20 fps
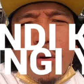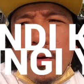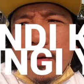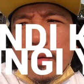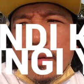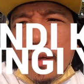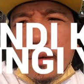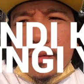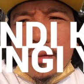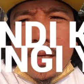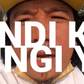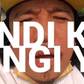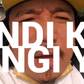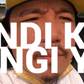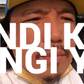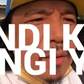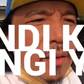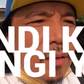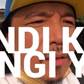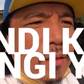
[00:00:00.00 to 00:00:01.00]
po, hindi ko
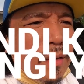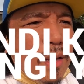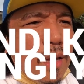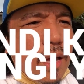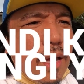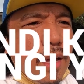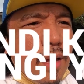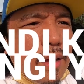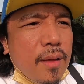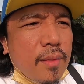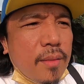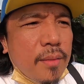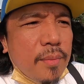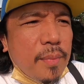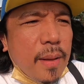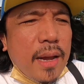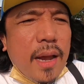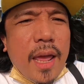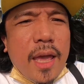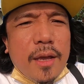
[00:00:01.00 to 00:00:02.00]
sinabing uh,
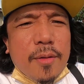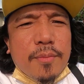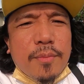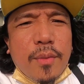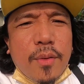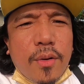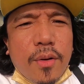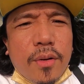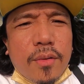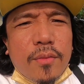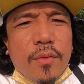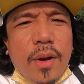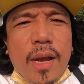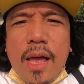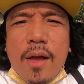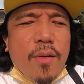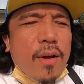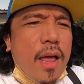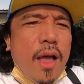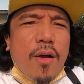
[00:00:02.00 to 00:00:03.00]
pa-like po.
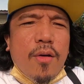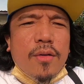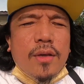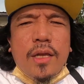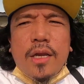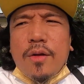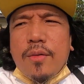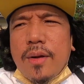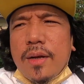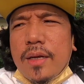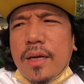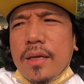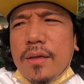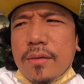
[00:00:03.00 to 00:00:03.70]
Wala, wala akong ginawang